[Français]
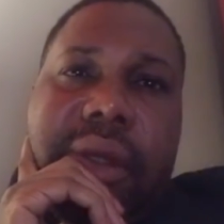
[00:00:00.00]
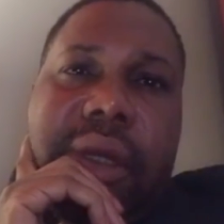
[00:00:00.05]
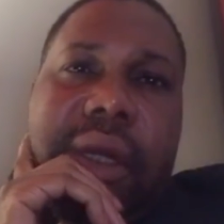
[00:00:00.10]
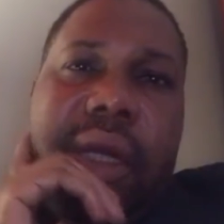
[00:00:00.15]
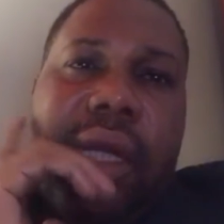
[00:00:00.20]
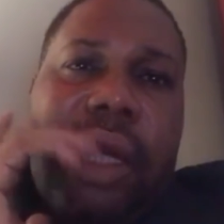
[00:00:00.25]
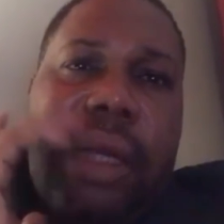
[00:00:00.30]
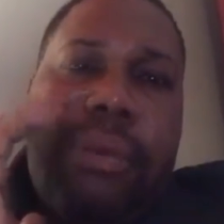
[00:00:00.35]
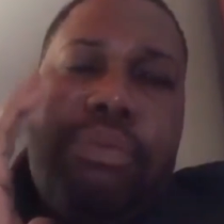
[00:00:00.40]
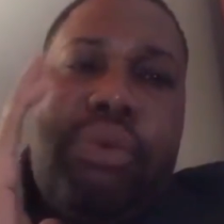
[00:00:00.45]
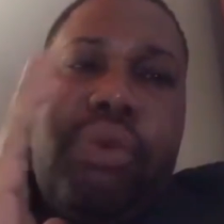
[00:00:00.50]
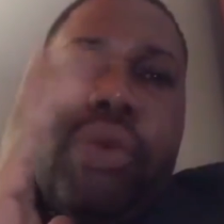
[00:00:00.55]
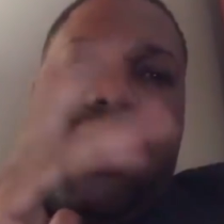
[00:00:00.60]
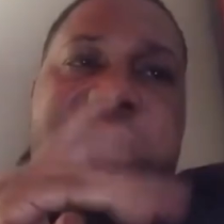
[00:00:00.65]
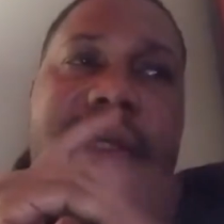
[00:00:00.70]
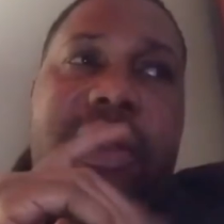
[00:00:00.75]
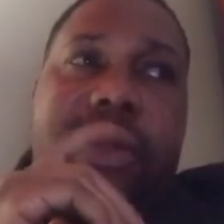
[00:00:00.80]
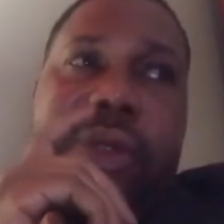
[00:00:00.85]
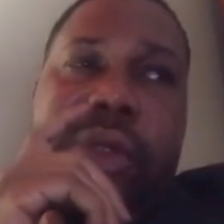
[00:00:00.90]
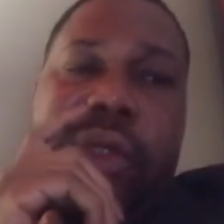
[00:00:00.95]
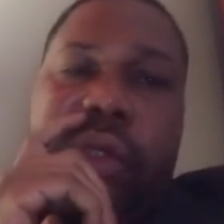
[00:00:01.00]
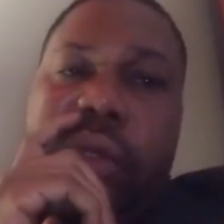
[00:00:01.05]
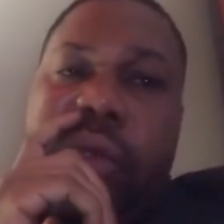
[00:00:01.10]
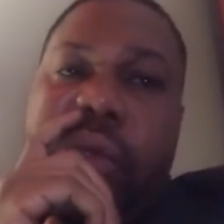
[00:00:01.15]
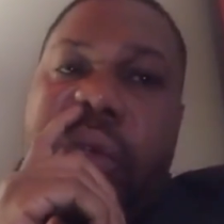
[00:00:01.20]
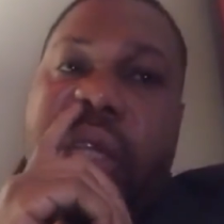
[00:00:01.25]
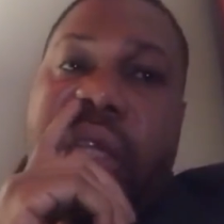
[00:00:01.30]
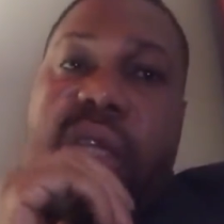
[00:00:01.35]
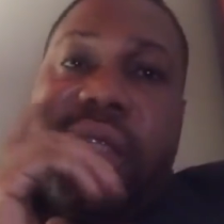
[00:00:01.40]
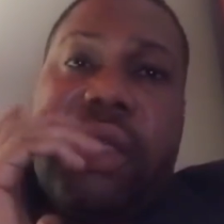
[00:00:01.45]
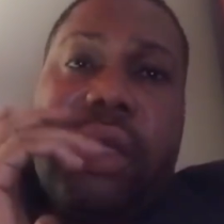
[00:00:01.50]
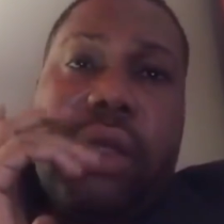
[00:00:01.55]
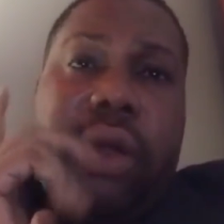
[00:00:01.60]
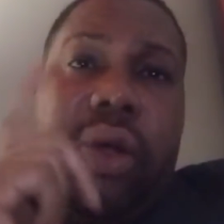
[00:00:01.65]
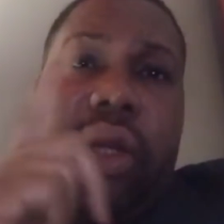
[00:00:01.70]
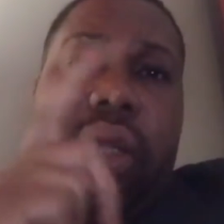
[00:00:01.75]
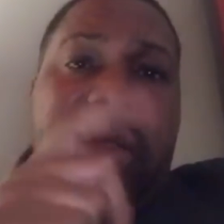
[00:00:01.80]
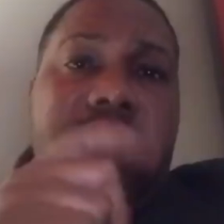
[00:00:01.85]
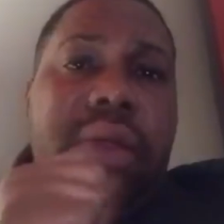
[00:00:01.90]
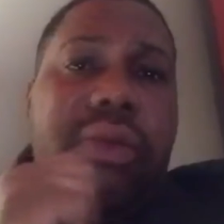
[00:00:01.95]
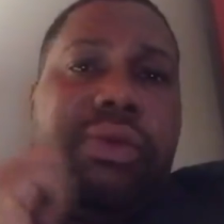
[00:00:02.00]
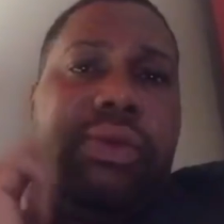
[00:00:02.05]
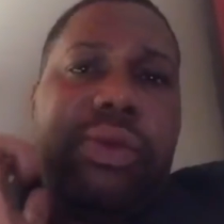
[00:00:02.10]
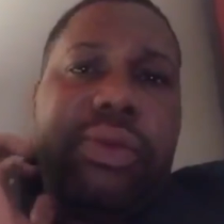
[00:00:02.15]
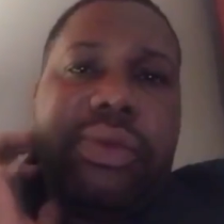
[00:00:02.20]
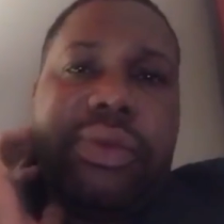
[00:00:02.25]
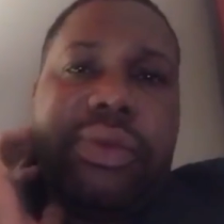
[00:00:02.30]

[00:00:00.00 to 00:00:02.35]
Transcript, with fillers: La puissance de Jésus-Christ sera au rendez-vous.